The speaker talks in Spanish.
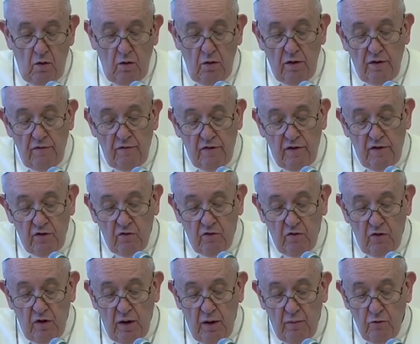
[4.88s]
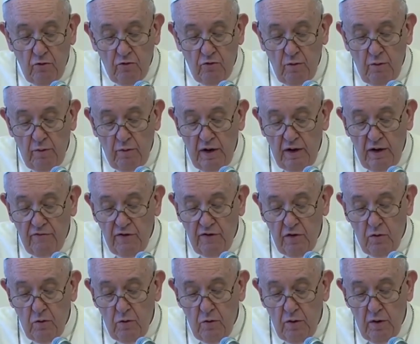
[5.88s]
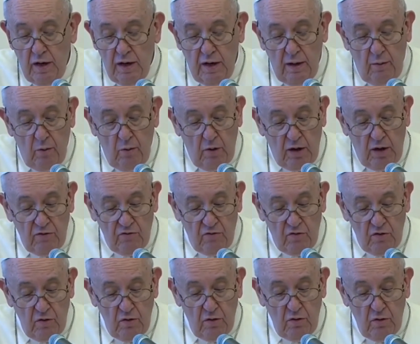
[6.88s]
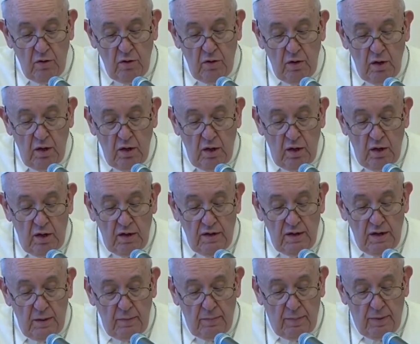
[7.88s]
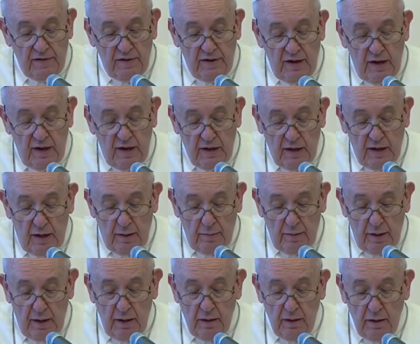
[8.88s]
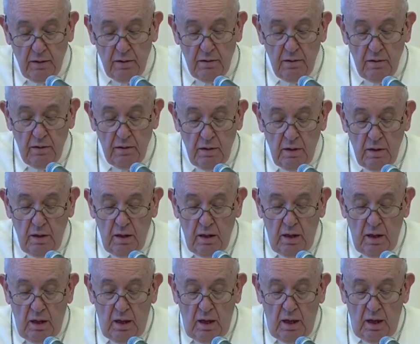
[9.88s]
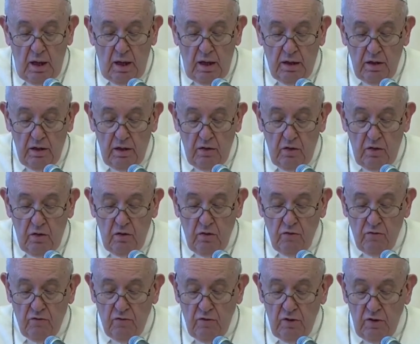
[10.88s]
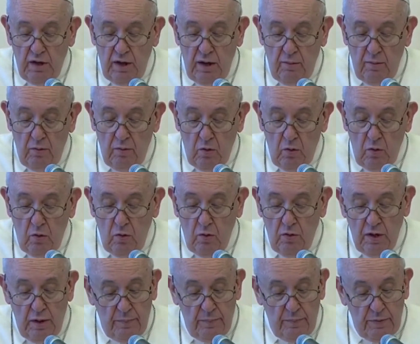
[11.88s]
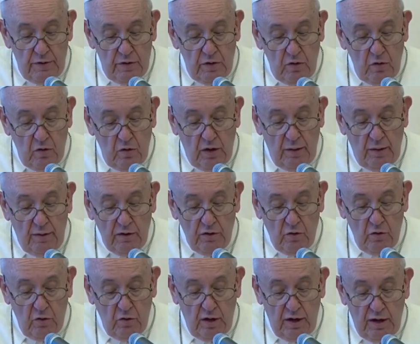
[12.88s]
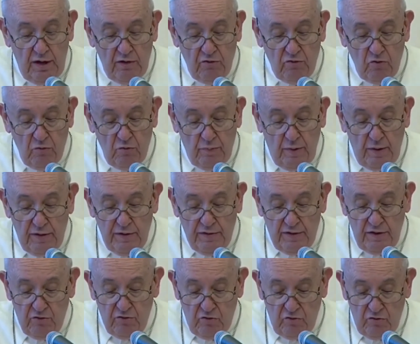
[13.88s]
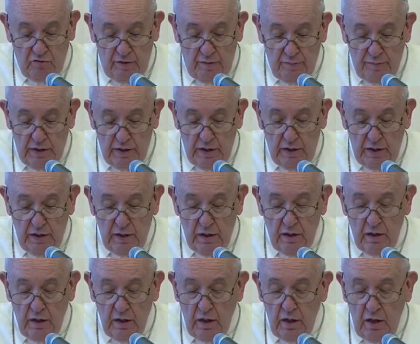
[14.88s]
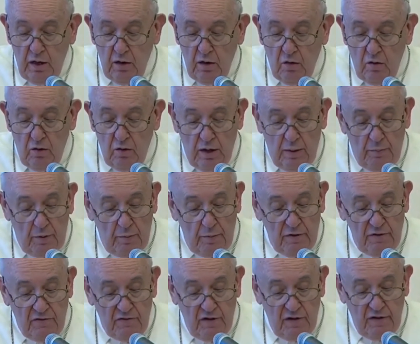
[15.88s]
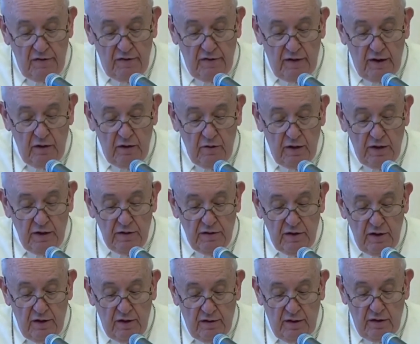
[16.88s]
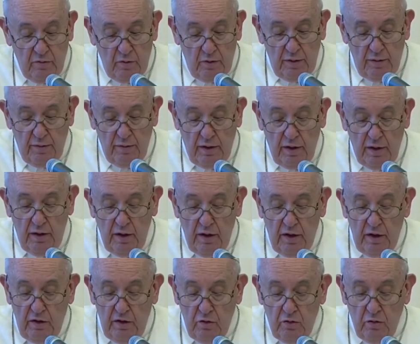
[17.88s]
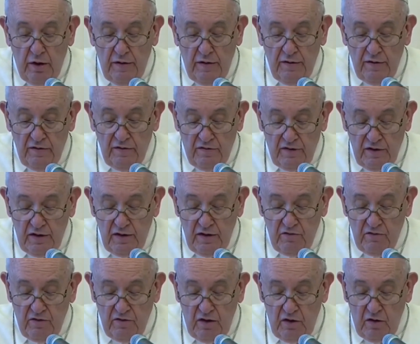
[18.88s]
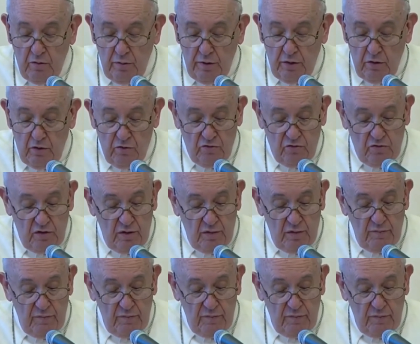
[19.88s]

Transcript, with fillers: Hoy reflexionamos sobre la figura y la vocación del patriarca Abraham, a quien Dios le habló y le pidió que abandonara su patria y su familia con la promesa de darle una tierra nueva y una descendencia numerosa.